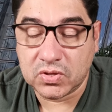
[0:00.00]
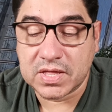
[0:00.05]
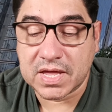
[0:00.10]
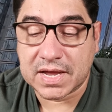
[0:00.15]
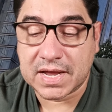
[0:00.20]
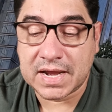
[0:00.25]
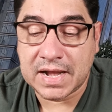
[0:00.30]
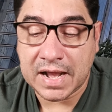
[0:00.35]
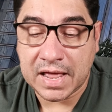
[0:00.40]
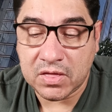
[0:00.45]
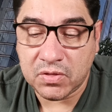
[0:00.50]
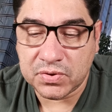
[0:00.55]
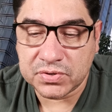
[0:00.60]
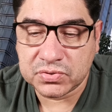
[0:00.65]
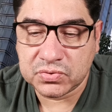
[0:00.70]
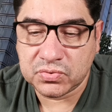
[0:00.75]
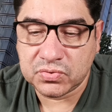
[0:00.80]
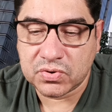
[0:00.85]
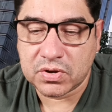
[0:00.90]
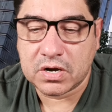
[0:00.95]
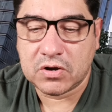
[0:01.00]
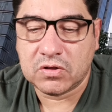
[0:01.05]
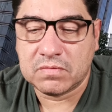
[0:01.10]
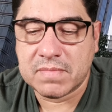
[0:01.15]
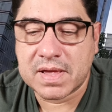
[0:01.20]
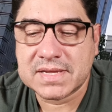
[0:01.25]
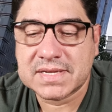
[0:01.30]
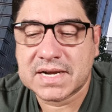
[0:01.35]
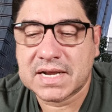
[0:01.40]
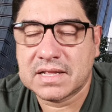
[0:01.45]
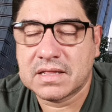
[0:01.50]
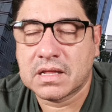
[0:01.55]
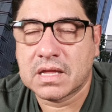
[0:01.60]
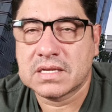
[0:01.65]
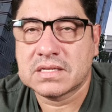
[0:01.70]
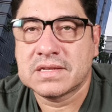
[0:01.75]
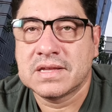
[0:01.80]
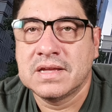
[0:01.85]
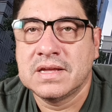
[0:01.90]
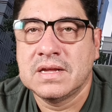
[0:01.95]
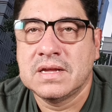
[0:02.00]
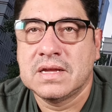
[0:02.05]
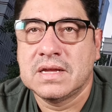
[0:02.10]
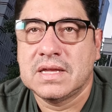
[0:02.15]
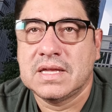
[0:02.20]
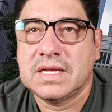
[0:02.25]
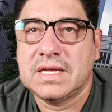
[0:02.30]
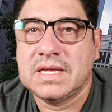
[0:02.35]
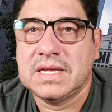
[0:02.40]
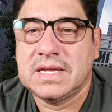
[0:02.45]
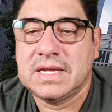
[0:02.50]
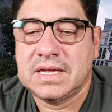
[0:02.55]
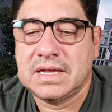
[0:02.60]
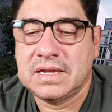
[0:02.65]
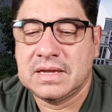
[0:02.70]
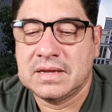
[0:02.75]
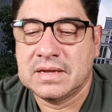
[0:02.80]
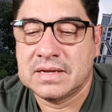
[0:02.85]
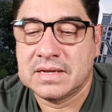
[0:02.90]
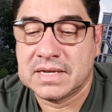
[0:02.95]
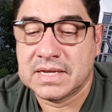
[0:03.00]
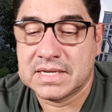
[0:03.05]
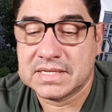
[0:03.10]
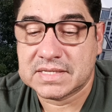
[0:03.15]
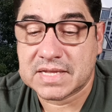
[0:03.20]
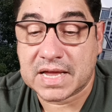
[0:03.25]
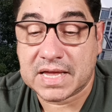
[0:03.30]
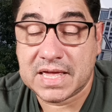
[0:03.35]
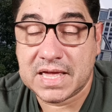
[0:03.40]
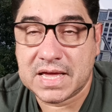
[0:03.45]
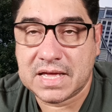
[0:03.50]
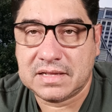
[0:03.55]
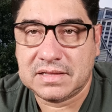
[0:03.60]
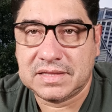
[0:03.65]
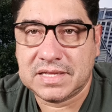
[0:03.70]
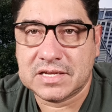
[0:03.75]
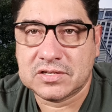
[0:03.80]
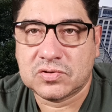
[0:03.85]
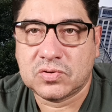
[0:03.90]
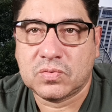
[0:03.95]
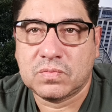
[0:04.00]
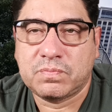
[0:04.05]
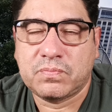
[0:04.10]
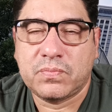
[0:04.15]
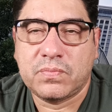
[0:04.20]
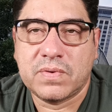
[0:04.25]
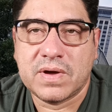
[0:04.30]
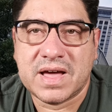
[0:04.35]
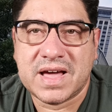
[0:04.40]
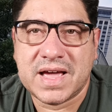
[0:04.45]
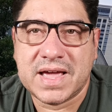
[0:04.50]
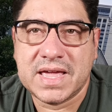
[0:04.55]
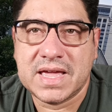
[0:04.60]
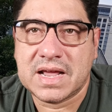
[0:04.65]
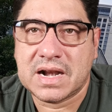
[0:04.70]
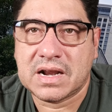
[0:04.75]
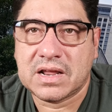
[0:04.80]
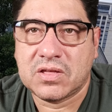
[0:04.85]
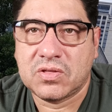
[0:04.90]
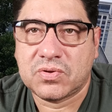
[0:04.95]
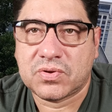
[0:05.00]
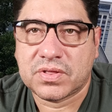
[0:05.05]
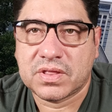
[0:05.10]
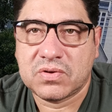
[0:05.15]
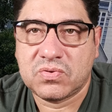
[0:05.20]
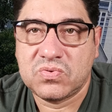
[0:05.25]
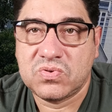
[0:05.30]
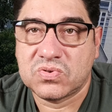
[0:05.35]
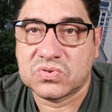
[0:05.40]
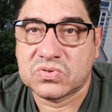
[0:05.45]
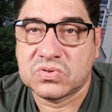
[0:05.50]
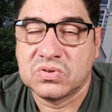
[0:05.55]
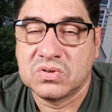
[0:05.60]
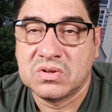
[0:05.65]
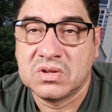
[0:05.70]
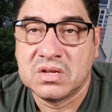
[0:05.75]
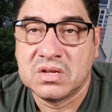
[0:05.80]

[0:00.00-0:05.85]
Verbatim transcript: De aquel lado es uno de los más grandes y está gigantesco. Hay alrededor de unos